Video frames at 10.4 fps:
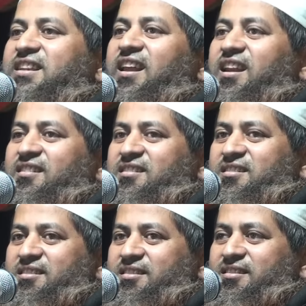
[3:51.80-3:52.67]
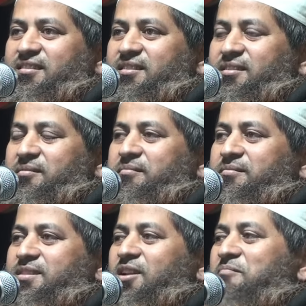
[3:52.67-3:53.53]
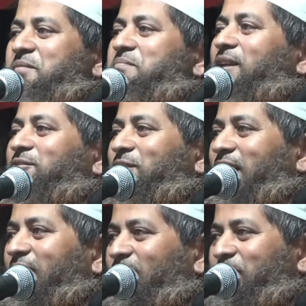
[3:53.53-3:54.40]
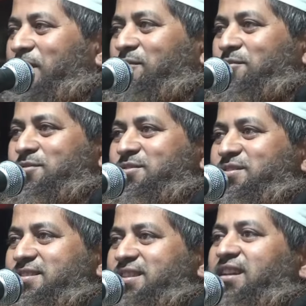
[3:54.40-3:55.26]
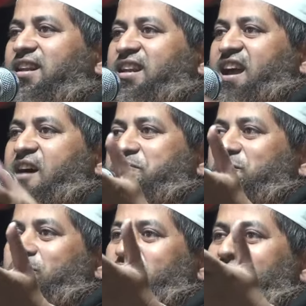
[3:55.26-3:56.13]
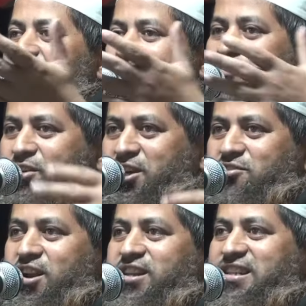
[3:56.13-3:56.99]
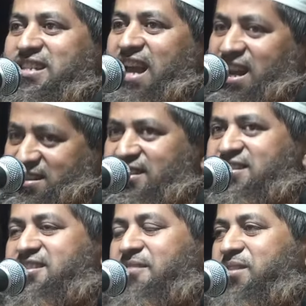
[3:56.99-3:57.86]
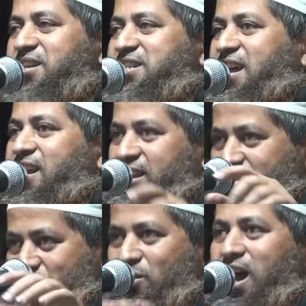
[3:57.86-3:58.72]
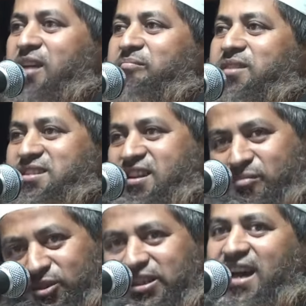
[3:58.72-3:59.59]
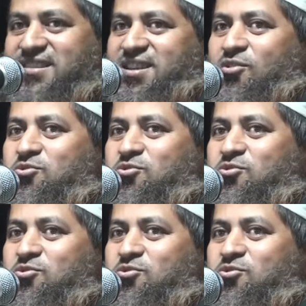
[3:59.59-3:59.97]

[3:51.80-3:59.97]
দিন যেন বিভ্রান্ত না হয় মানুষ তাদেরকে আপন করে আমরা বুকে জড়াইতে চাই আসতেছি সামনে ইনশাল্লাহ ইসুরা আলম নাসের মধ্যে আছে